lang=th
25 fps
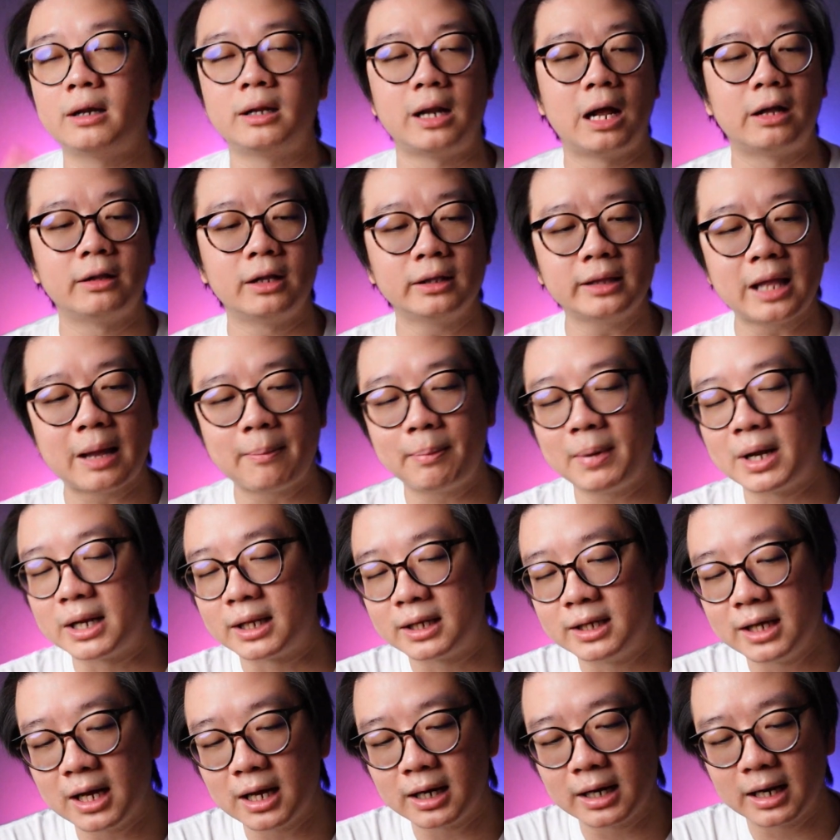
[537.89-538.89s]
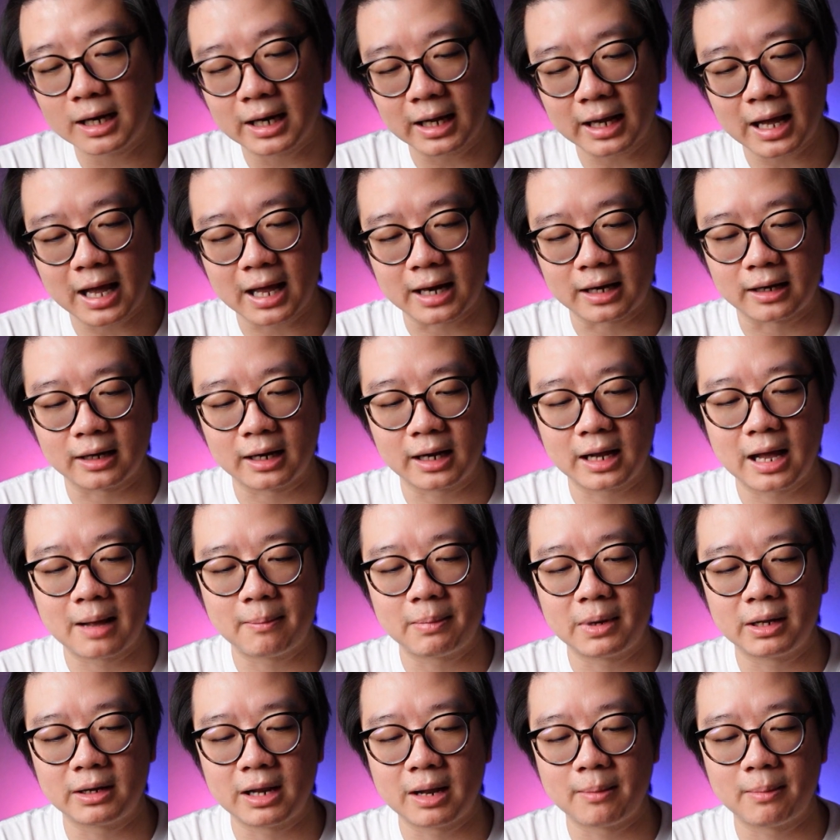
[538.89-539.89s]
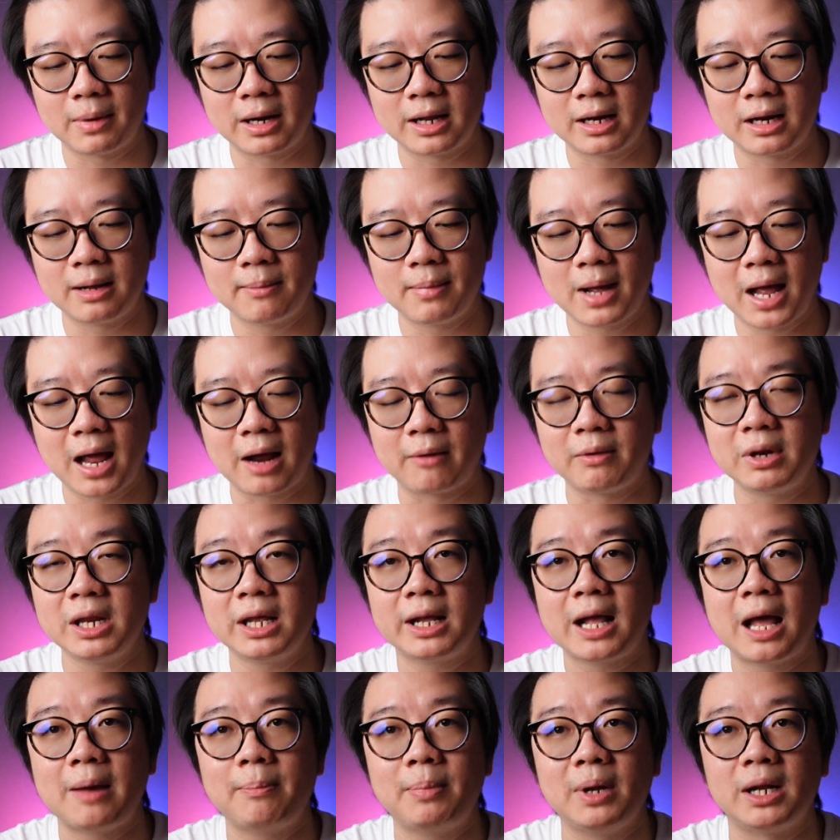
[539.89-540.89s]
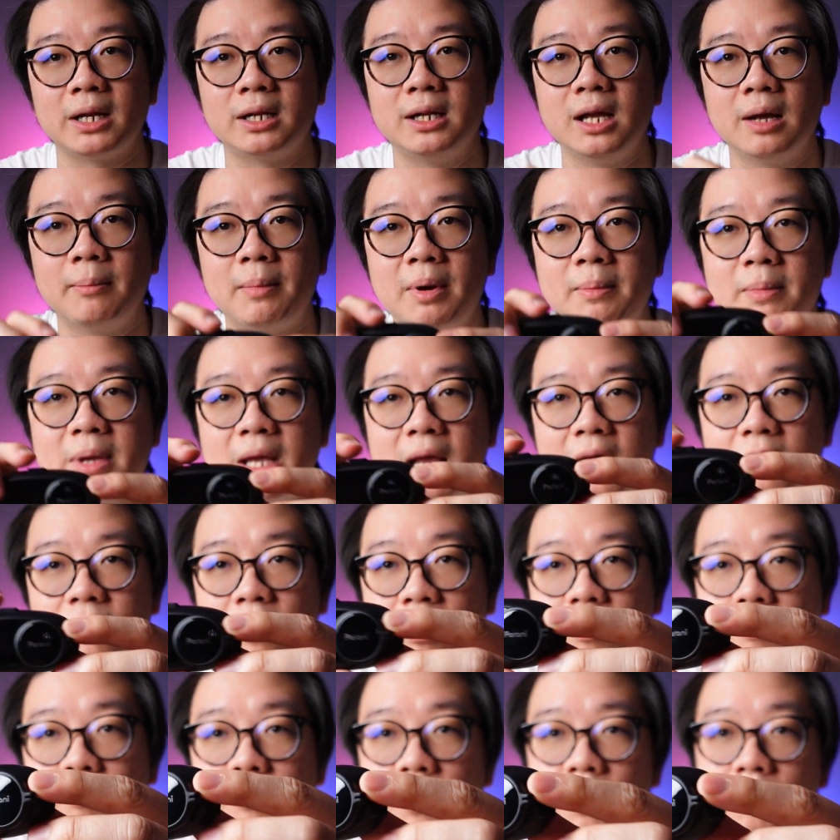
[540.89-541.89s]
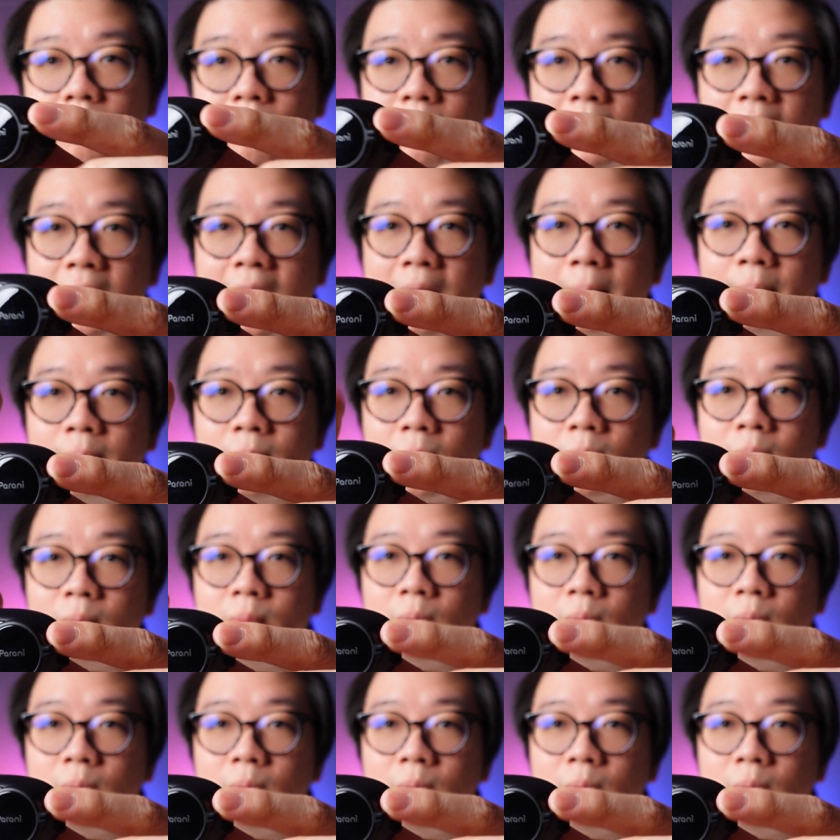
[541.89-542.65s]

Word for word: เอาตั้งแต่เปิดเครื่องเลยแล้วกันนะครับเราทำอะไรได้บ้างวิธีการเปิดเครื่องมันมีแค่2ปุ่มนะครับปุ่ม